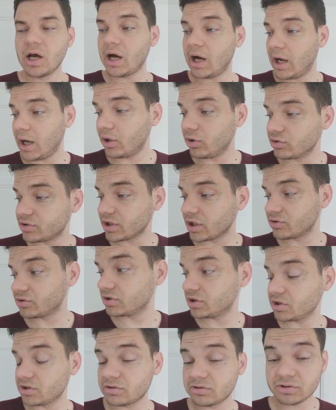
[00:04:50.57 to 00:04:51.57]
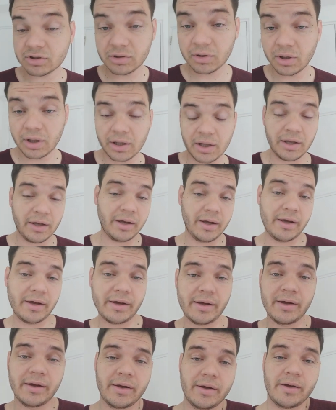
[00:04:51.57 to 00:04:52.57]
Aí ah, os Estados Unidos
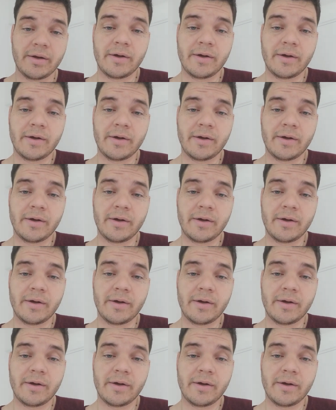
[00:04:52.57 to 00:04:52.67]
é,